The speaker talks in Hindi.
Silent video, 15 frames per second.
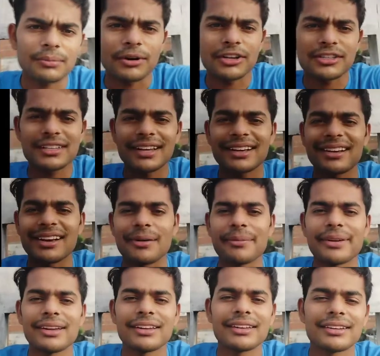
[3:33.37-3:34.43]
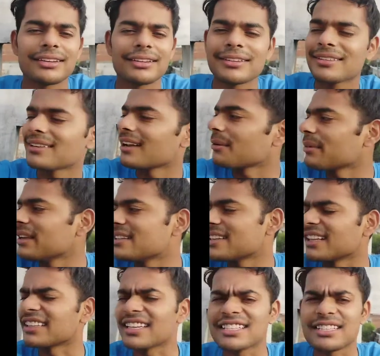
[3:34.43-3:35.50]
अभी तो बहुत सारा काम है अभी
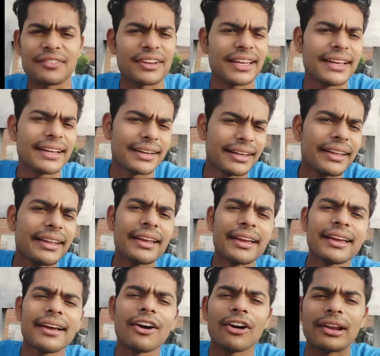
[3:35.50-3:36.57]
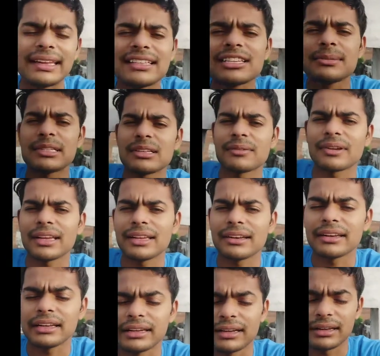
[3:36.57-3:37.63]
छत की सफाई करनी है और नीचे भी सफाई
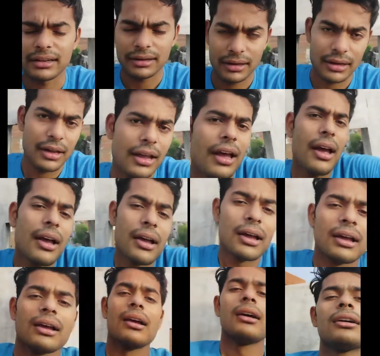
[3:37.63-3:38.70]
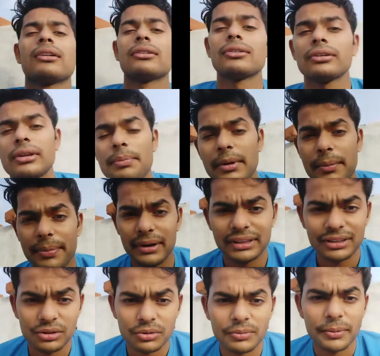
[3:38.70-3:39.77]
करनी है क्योंकि
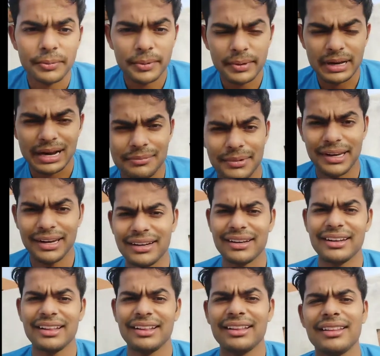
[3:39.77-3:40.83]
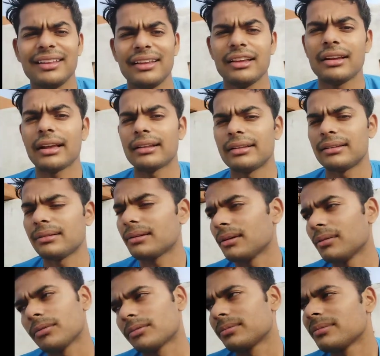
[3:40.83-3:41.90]
पेपर थे तो मम्मी काम नहीं करने देती थी
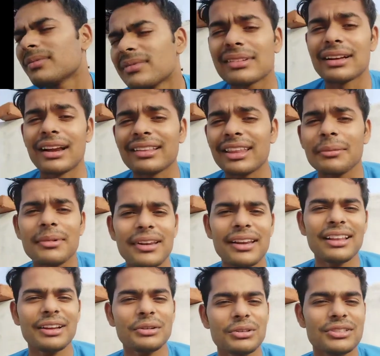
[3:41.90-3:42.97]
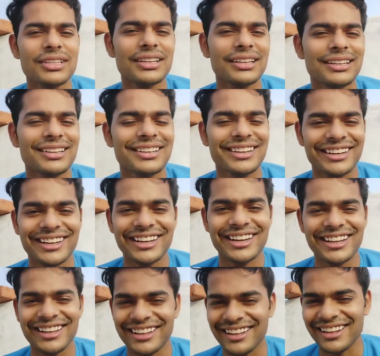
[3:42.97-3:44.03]
करते भी नहीं थे खुद से करने
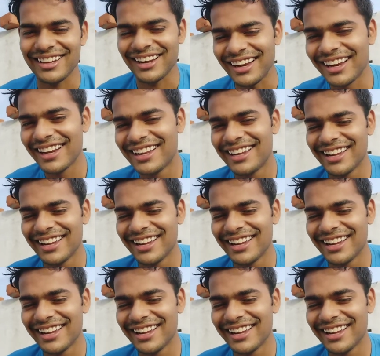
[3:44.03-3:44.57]
क्या देती थी